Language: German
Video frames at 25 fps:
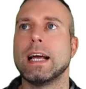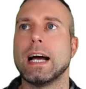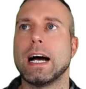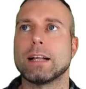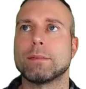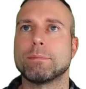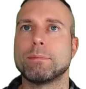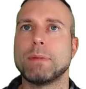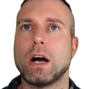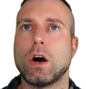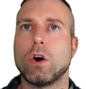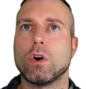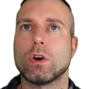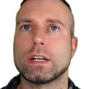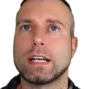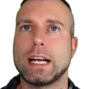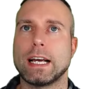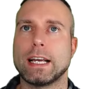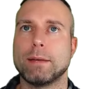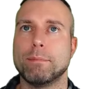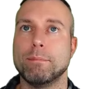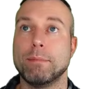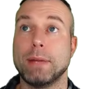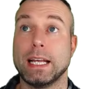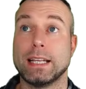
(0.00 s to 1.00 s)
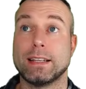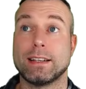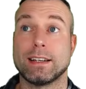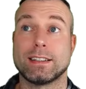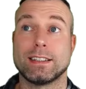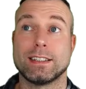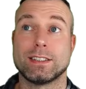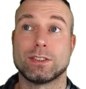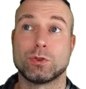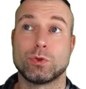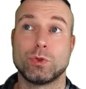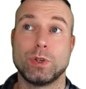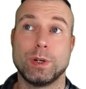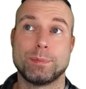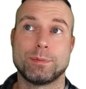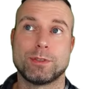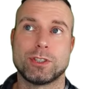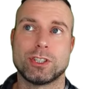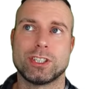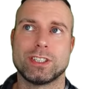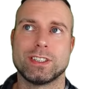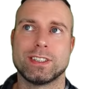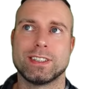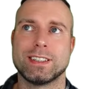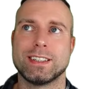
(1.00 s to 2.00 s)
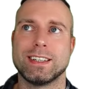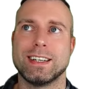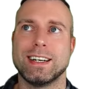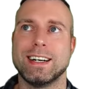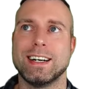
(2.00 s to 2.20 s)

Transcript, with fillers: Er hat mir auch gleich Meta Description